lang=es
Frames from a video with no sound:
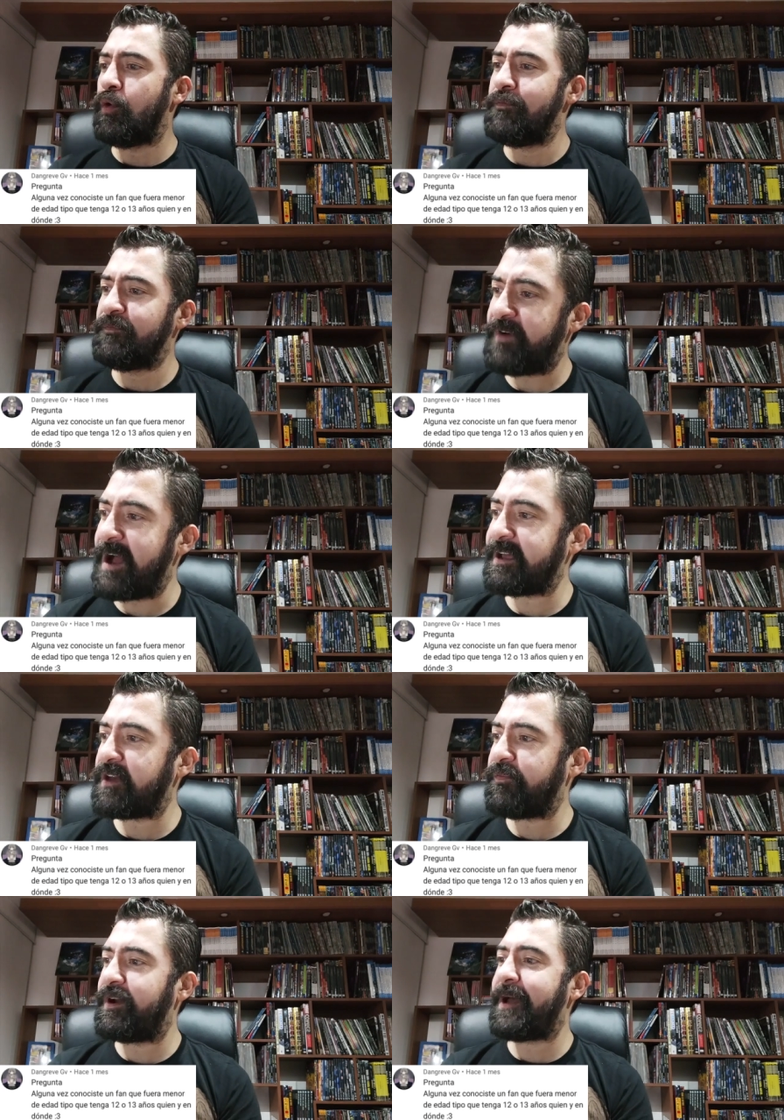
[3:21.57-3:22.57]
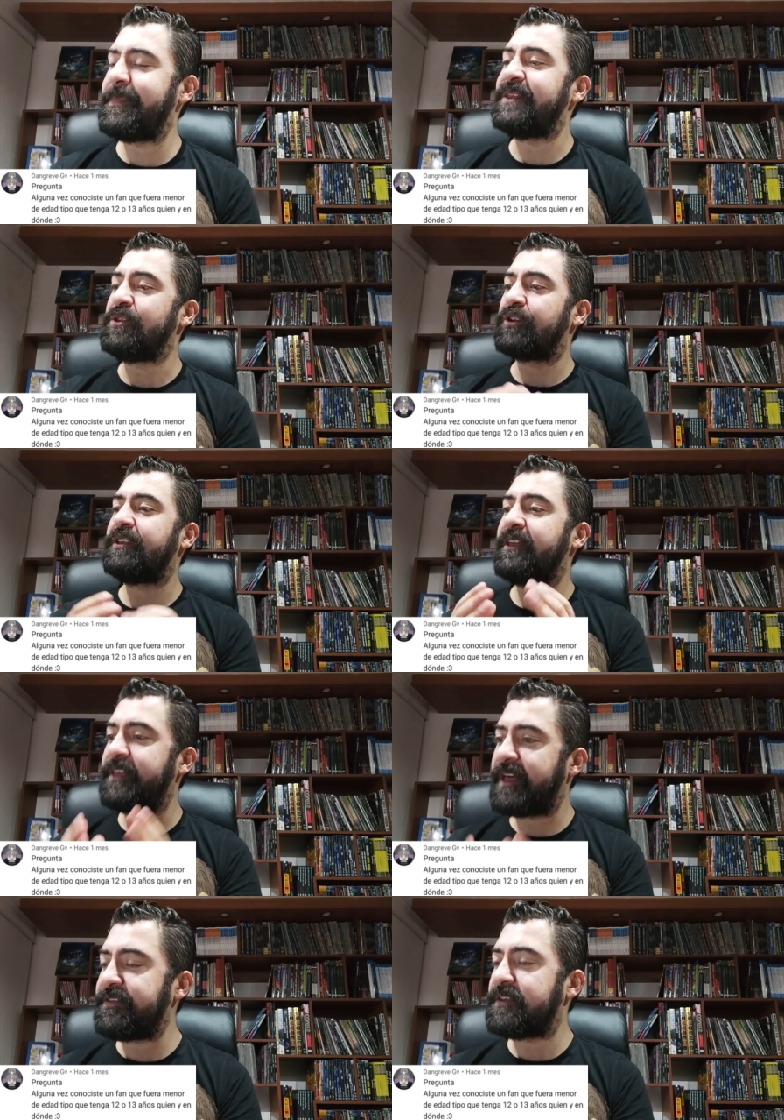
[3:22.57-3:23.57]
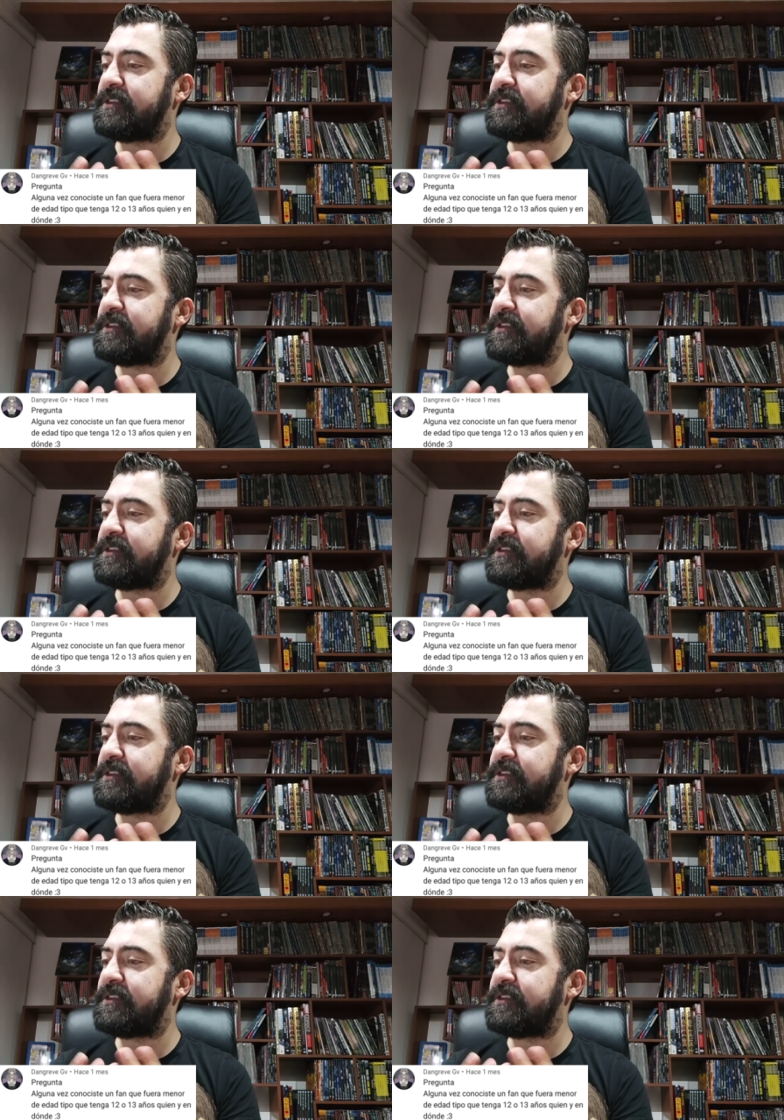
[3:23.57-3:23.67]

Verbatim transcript: un fan que fuera menor de edad,